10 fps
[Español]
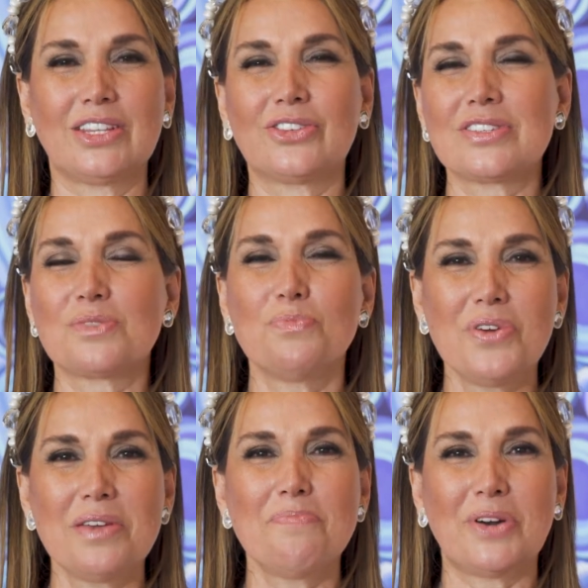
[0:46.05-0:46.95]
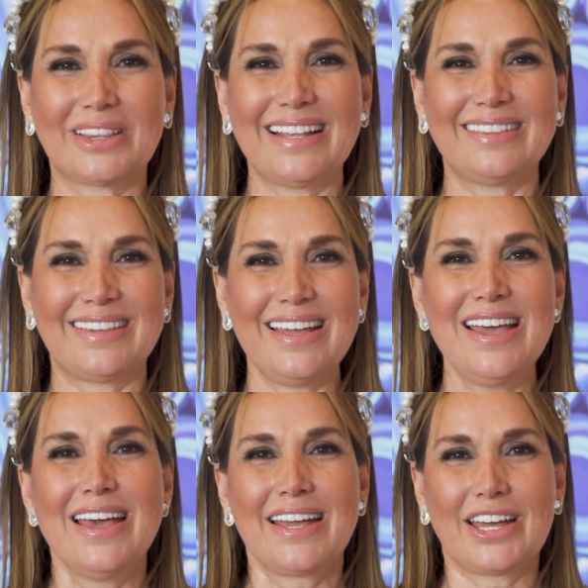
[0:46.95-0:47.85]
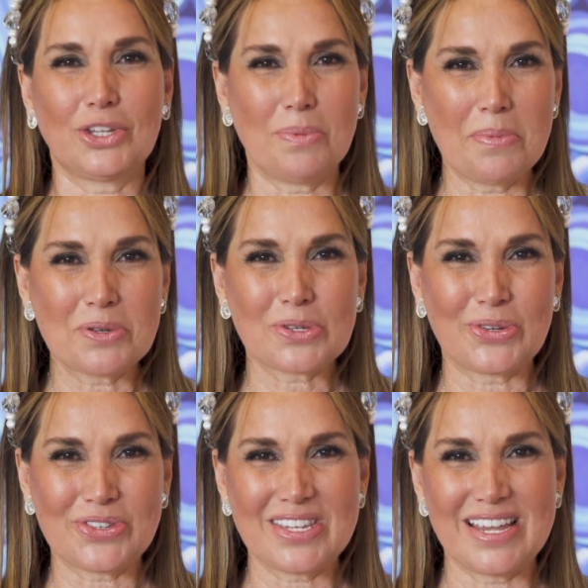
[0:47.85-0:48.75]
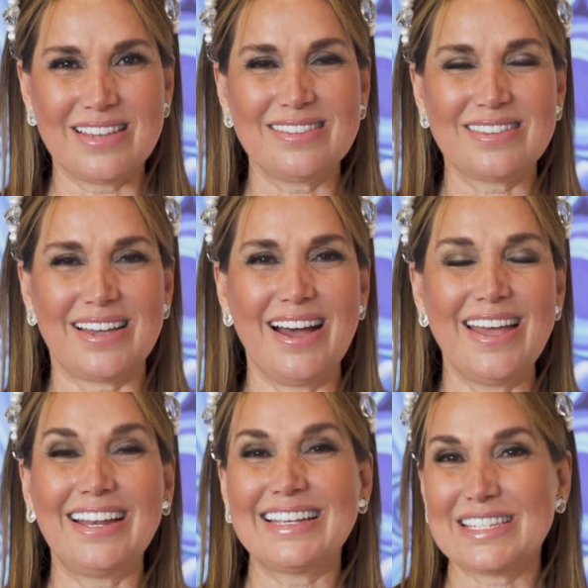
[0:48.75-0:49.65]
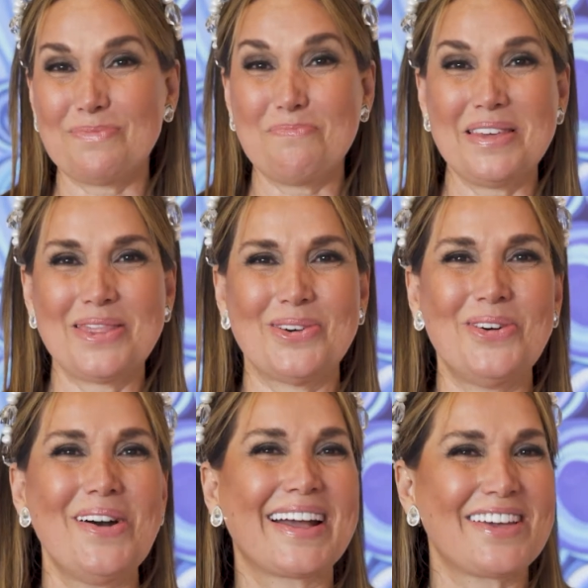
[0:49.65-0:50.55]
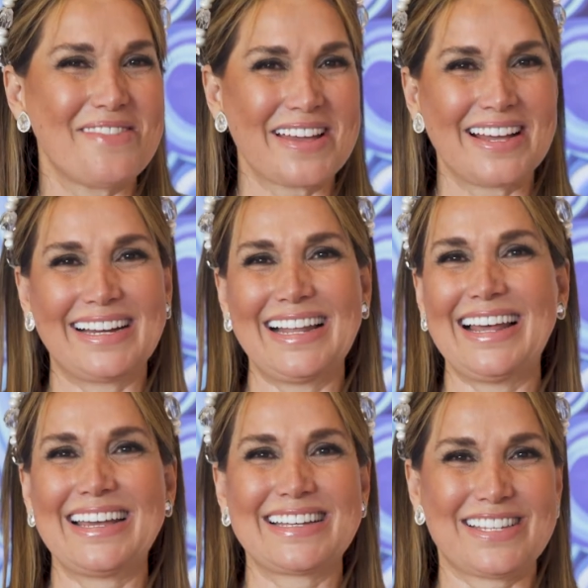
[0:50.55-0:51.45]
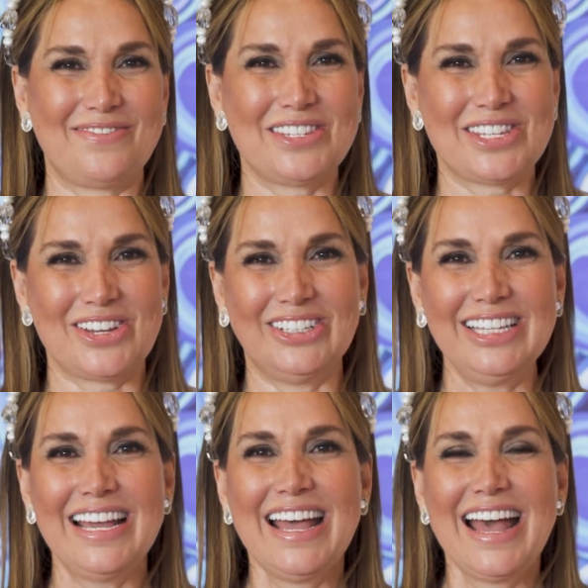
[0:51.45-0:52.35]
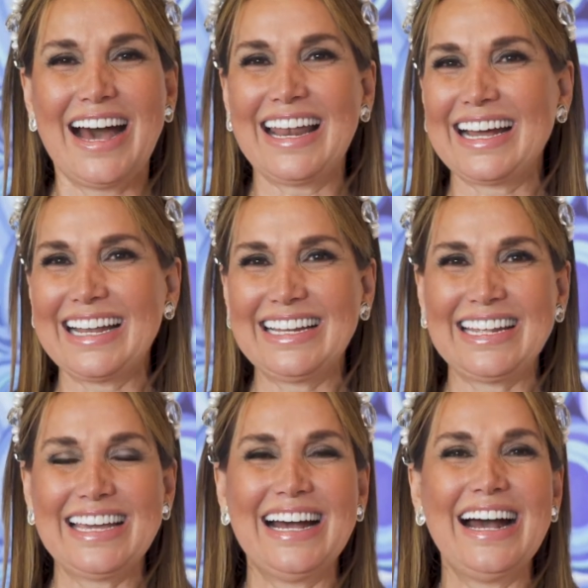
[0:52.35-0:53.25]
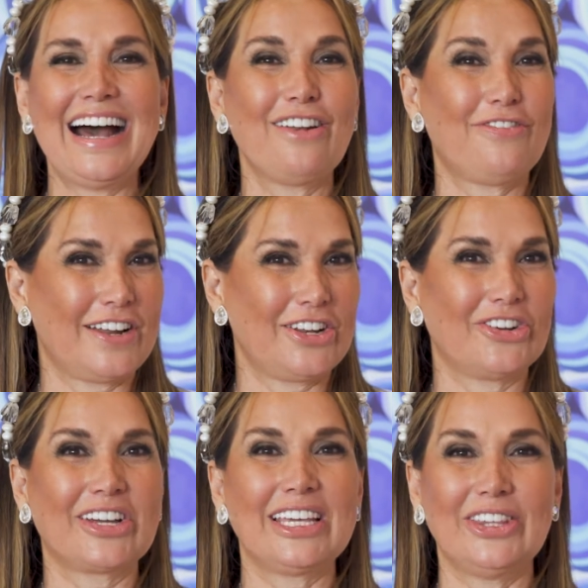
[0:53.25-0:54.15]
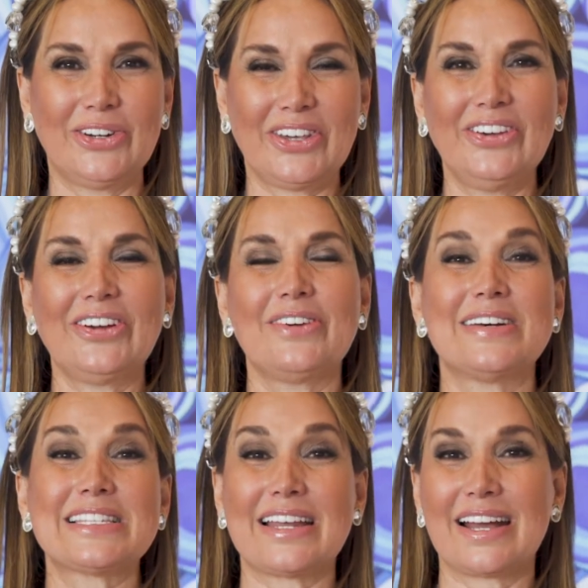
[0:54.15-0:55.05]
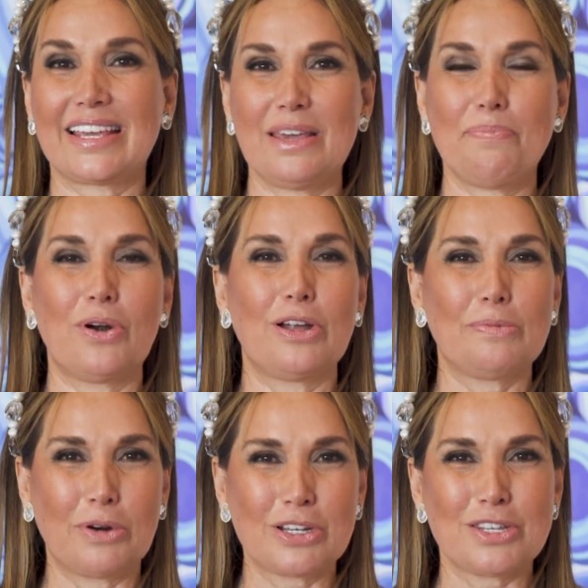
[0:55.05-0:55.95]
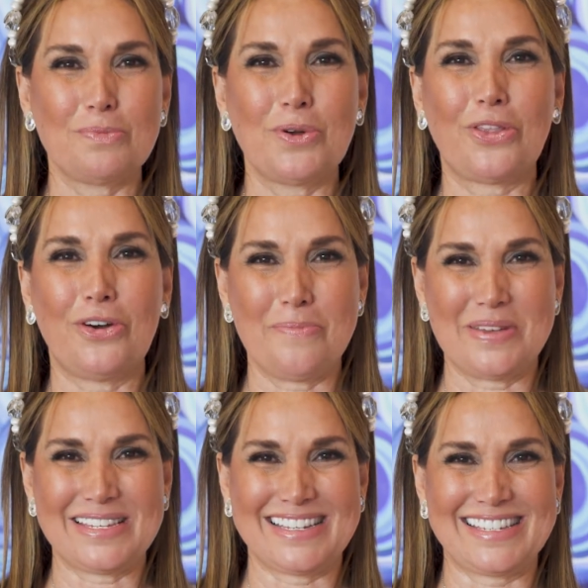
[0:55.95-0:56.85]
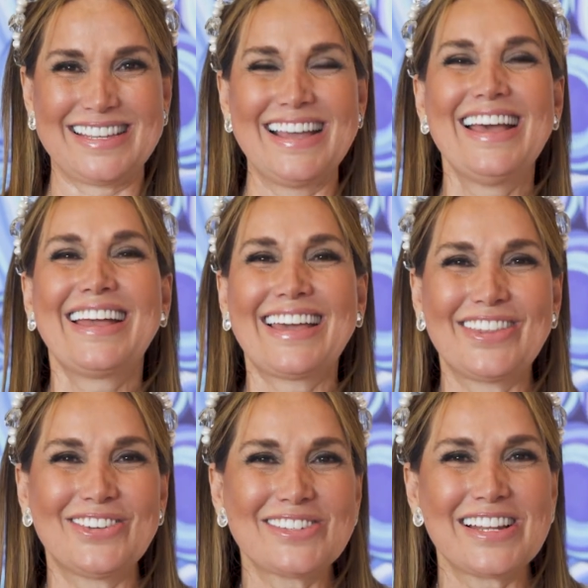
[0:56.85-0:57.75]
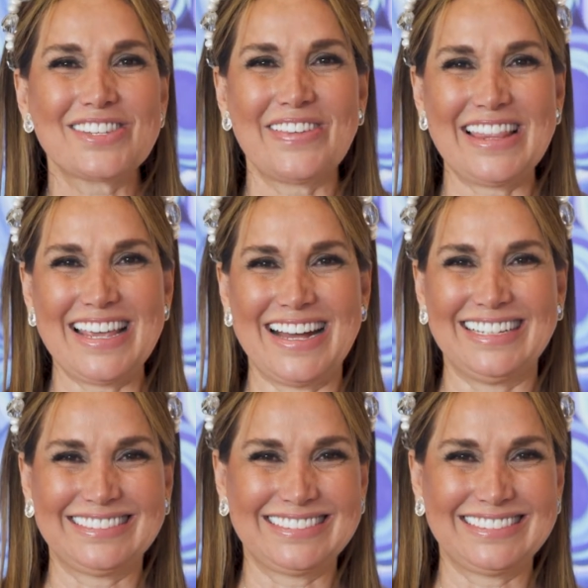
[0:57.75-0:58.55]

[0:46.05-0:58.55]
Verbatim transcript: Entonces es muy importante que tomemos conciencia y les invito a que vengan a la exhibición a la Galería Alfredo Ginocchio, que va a estar aquí por los próximos dos meses. Que Dios les bendiga.